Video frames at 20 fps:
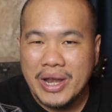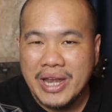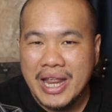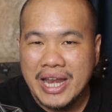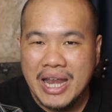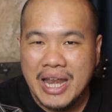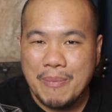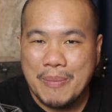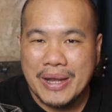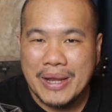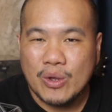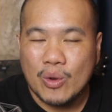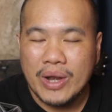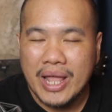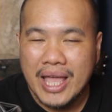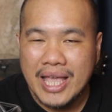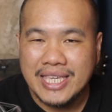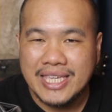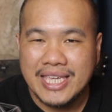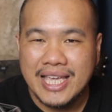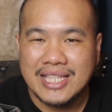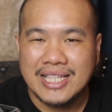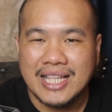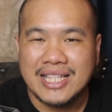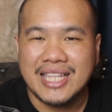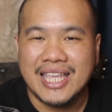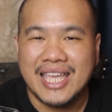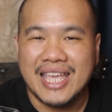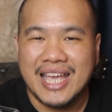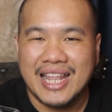เดนได้เป็นคนเอเชียสัก
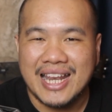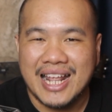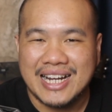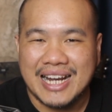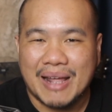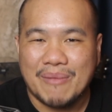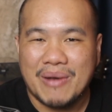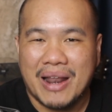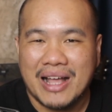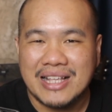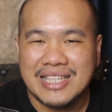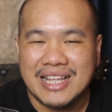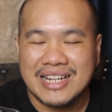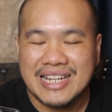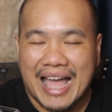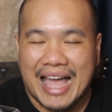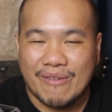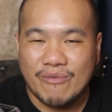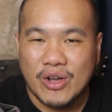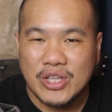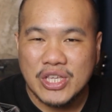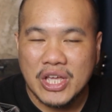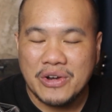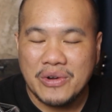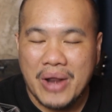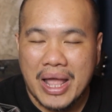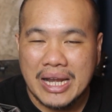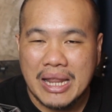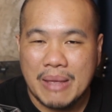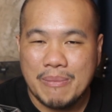ทีนะครับหลังจากหนังเวอร์ชันแร
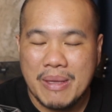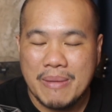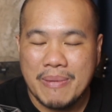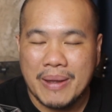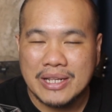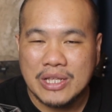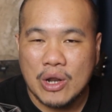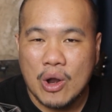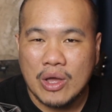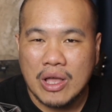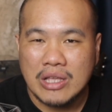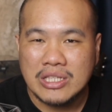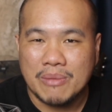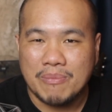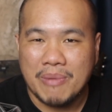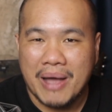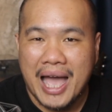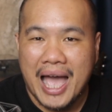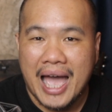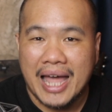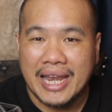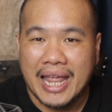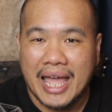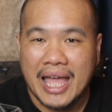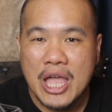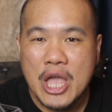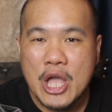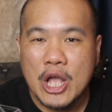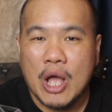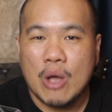กในปีหนึ่งเก้าเก้าห้าเนี่ย
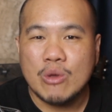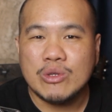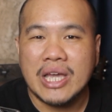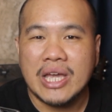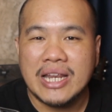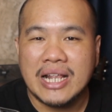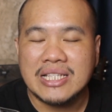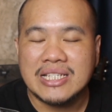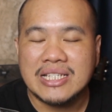เขาใช้นักแส